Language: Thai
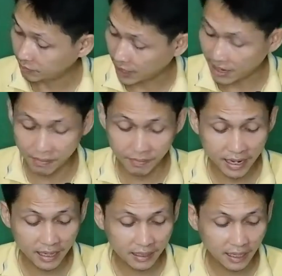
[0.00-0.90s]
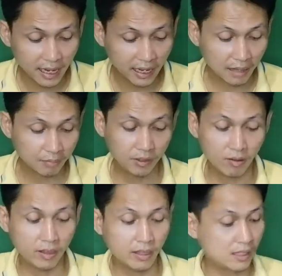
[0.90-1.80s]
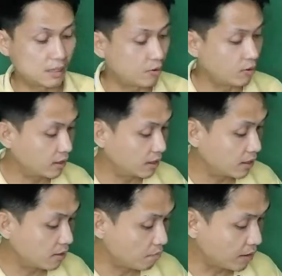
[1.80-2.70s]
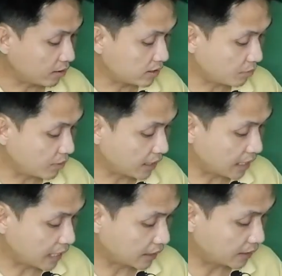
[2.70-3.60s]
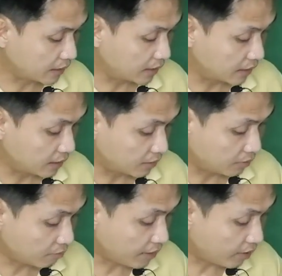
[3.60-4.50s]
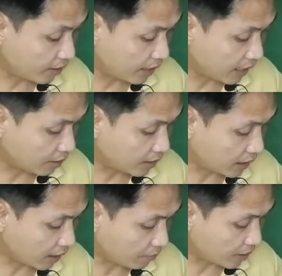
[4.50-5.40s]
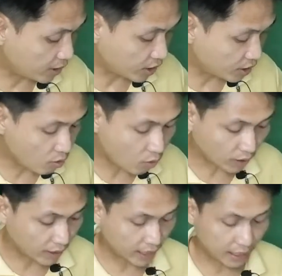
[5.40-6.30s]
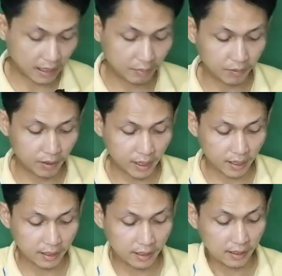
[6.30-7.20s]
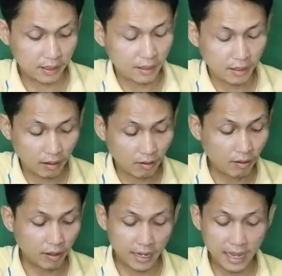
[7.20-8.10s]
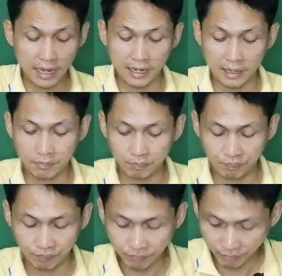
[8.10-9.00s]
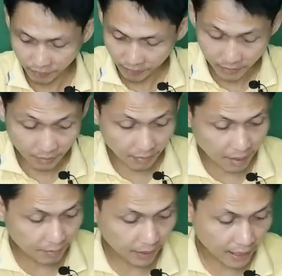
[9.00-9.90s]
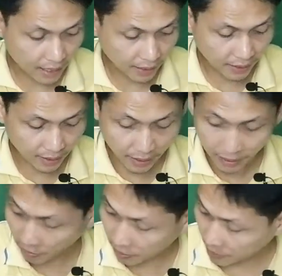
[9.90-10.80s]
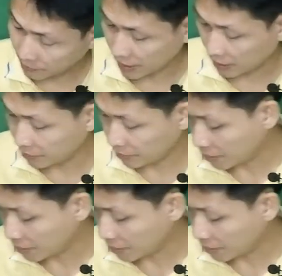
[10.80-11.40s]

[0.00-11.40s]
ถ้ามันไม่แน่นตั้งแต่แรกนะครับ ต่อให้ติดสับรดมันก็จะมีอาการไม่ค่อยแน่นนะคือมันจะโยกนั่นเองนะครับอันนี้ก็ได้แล้วนะครับ ปลายปีกด้านนี้แล้วก็ทำด้านนี้ทำ